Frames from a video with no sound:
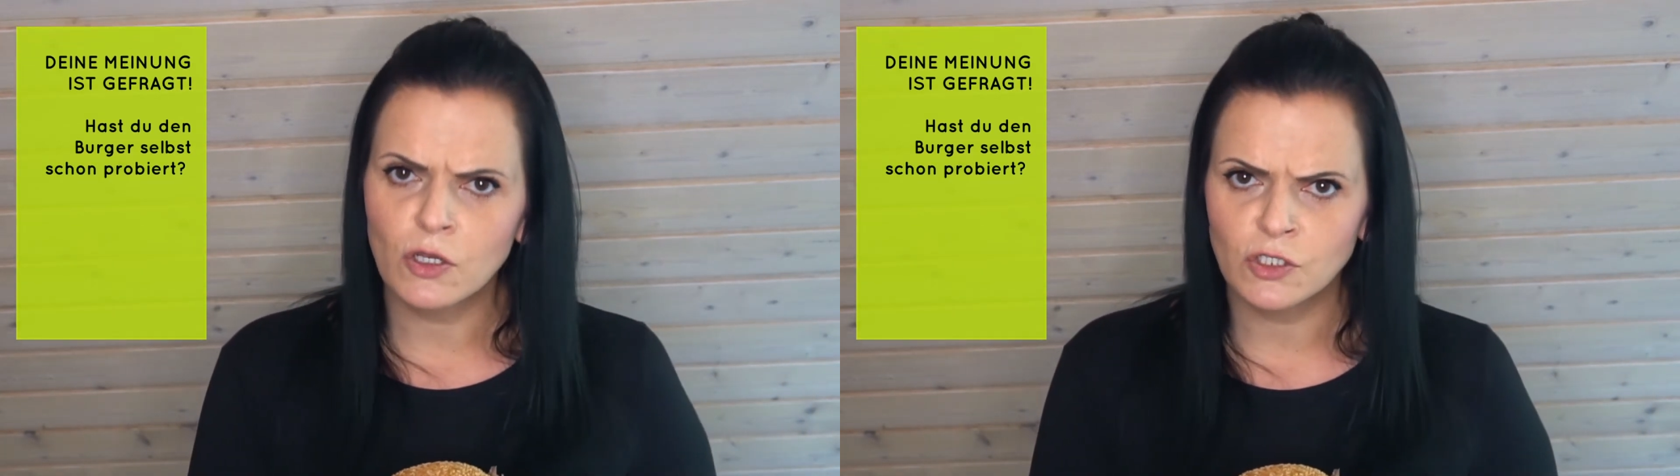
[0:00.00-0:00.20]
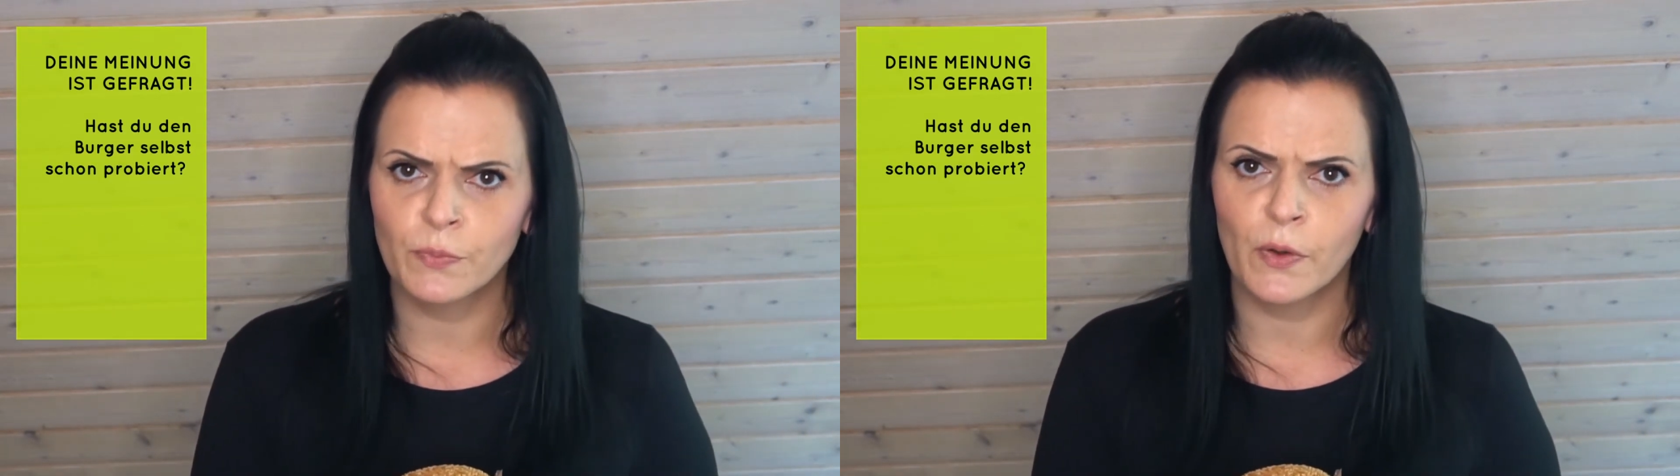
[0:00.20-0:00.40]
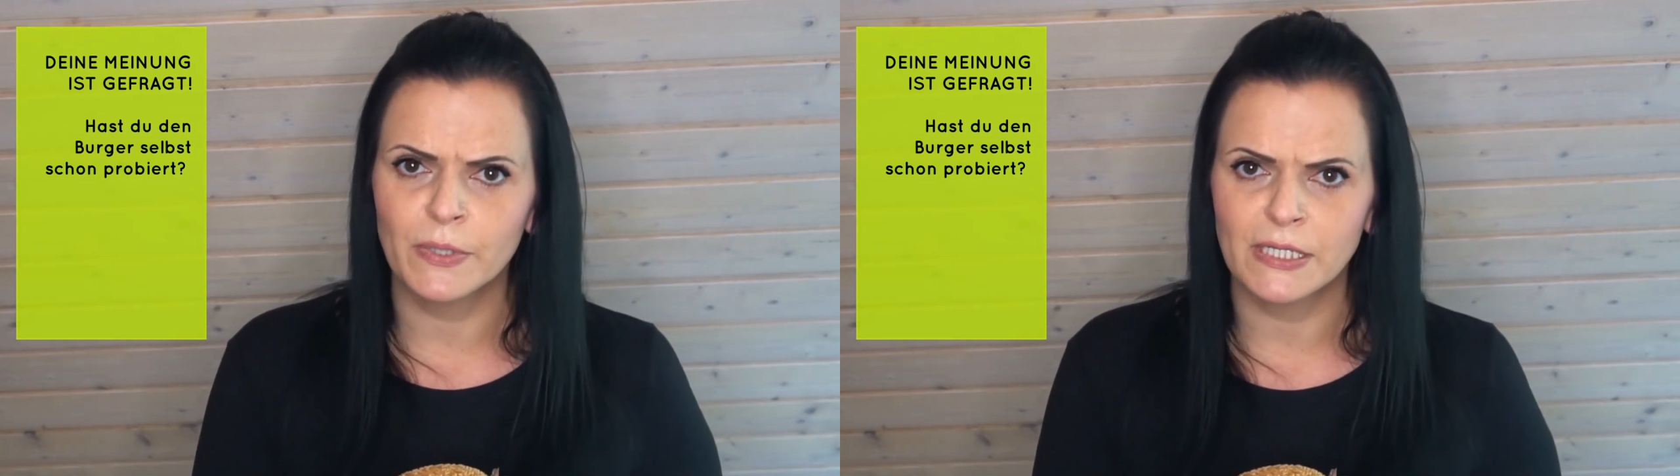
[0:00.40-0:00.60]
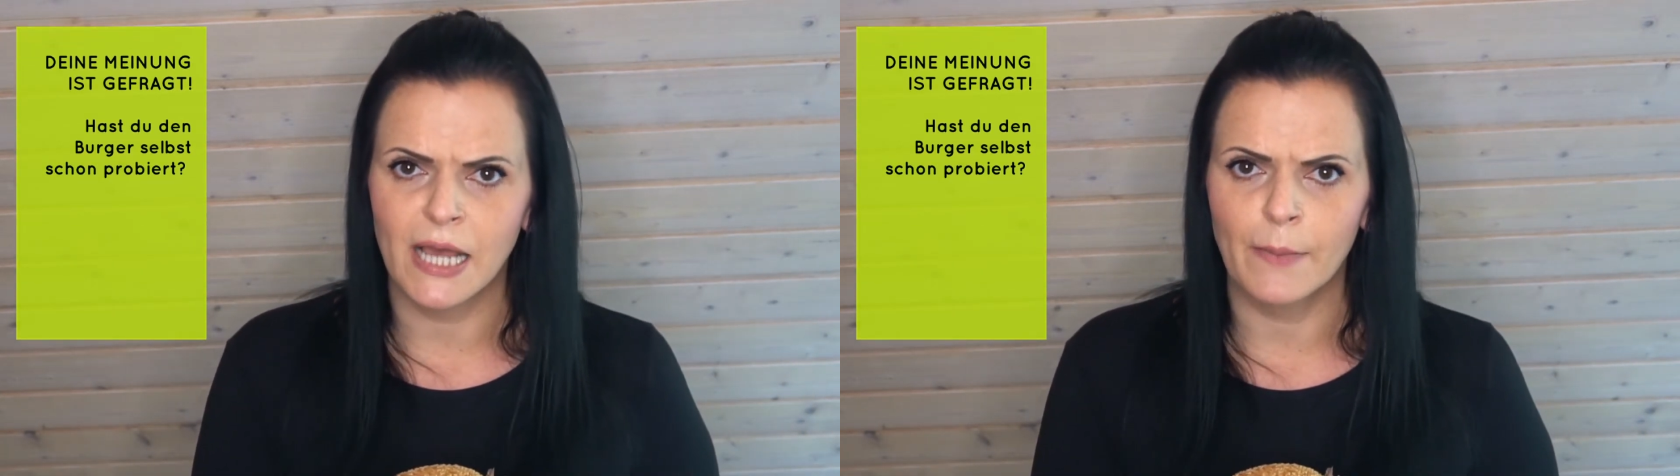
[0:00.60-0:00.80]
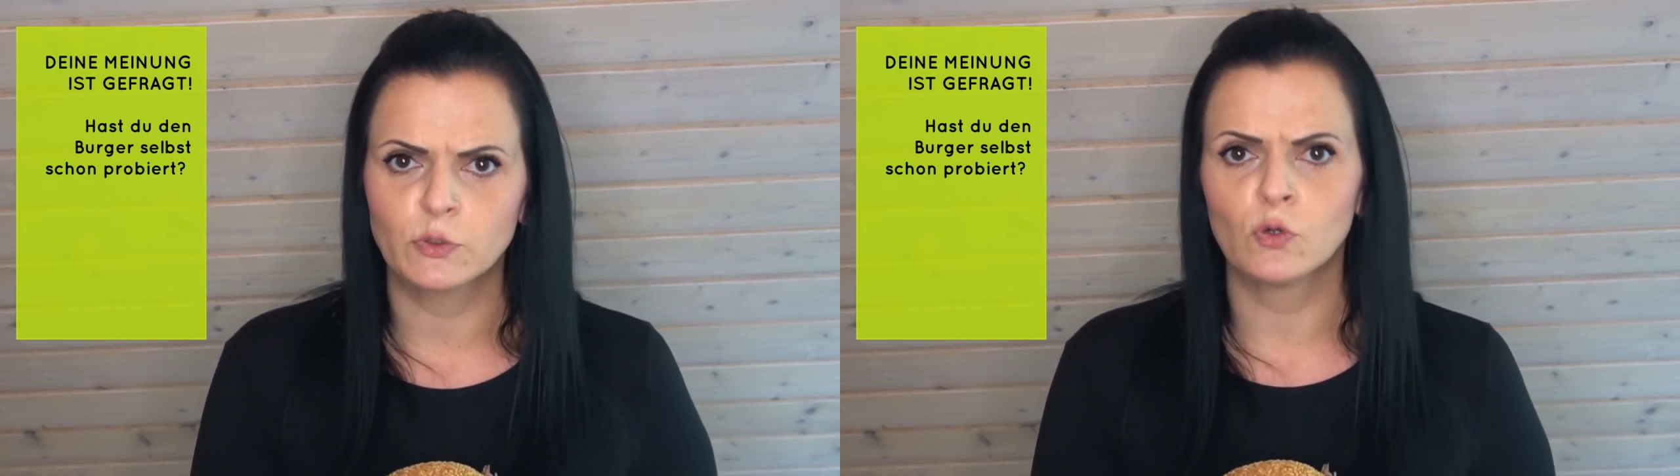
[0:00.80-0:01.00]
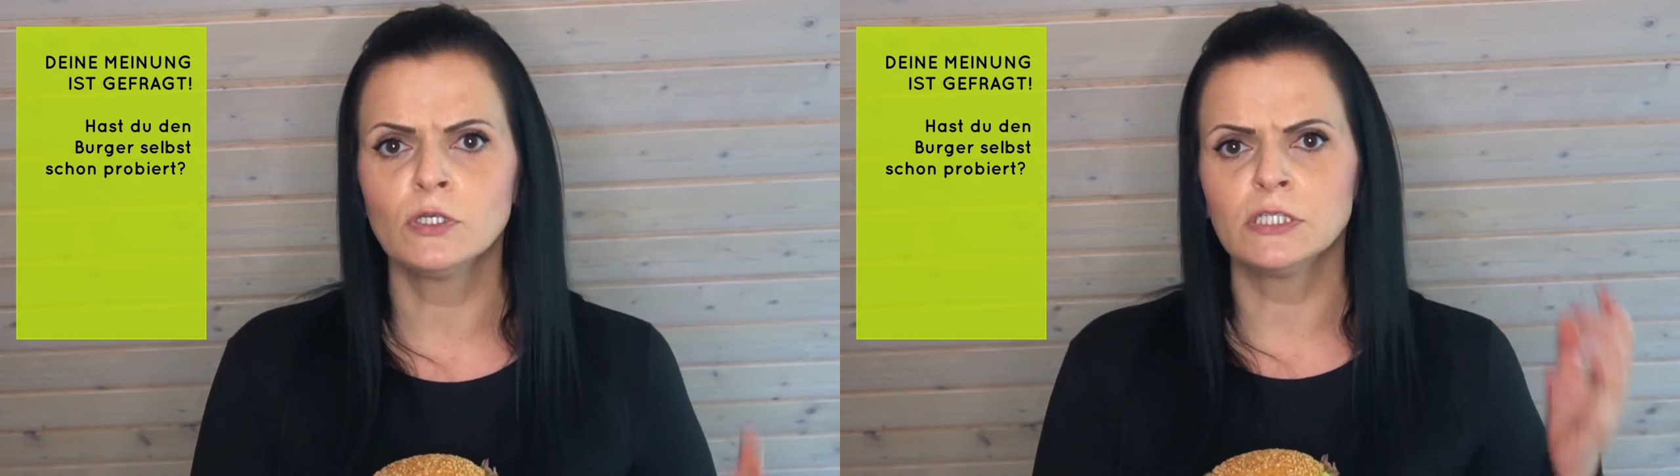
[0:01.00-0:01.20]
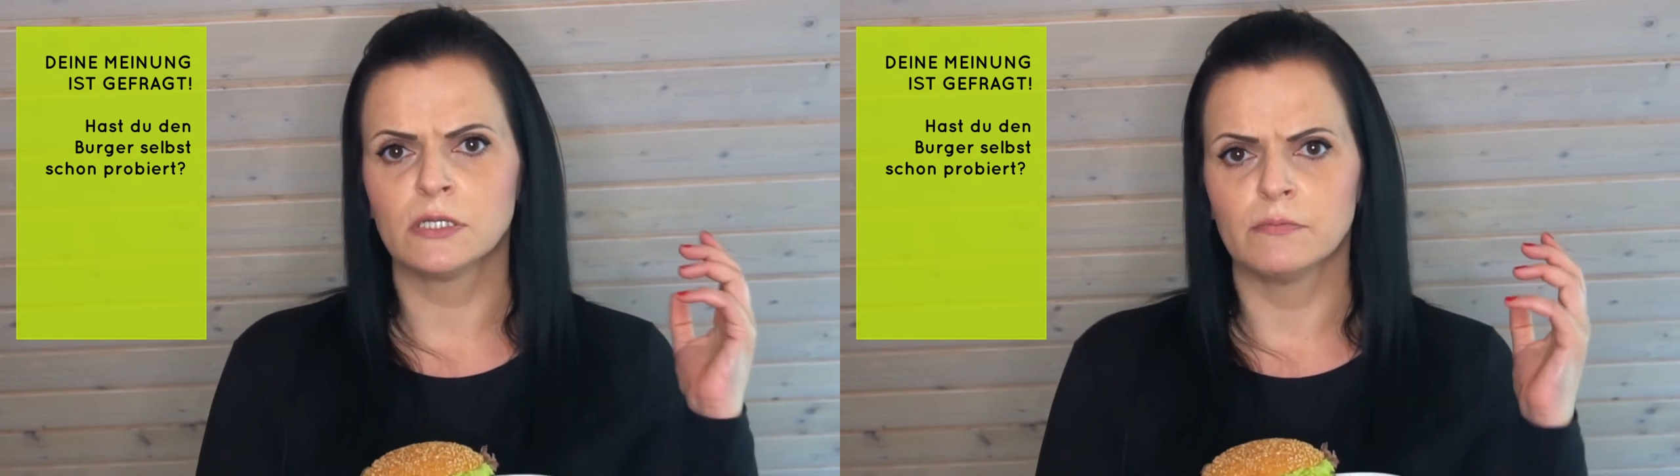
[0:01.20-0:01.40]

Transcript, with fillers: auch schon probiert habt und